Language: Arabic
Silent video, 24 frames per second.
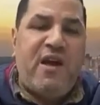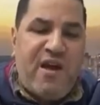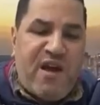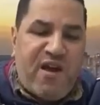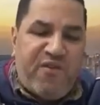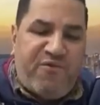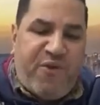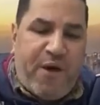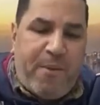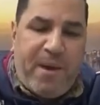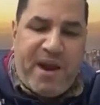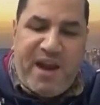
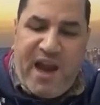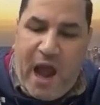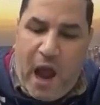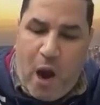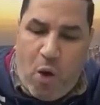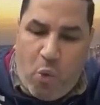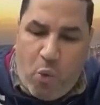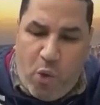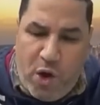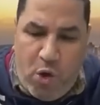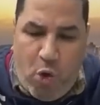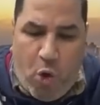فما
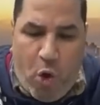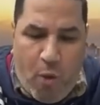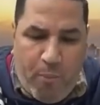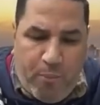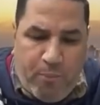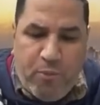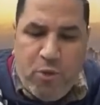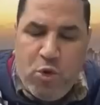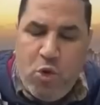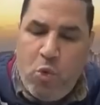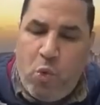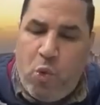نحولهم
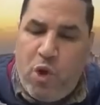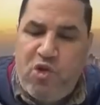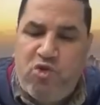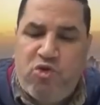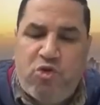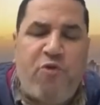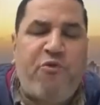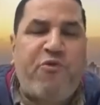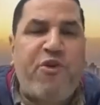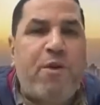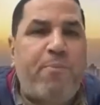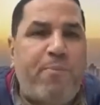
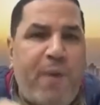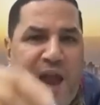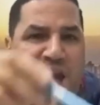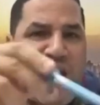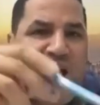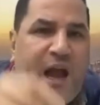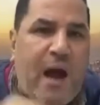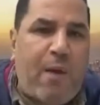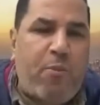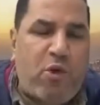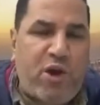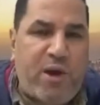ونشوف الباقي
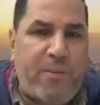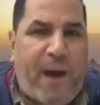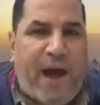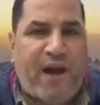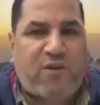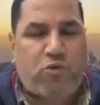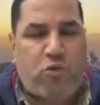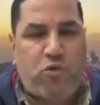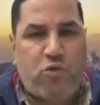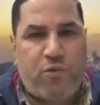كام ونبعتهم